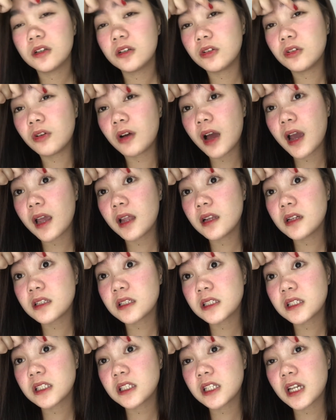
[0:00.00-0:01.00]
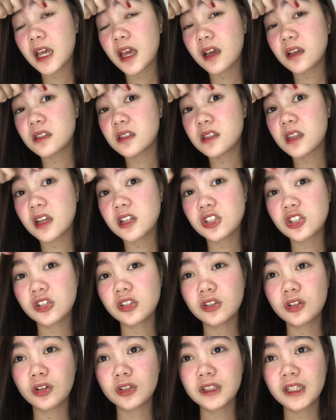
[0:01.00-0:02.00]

yung eyelash extension ko,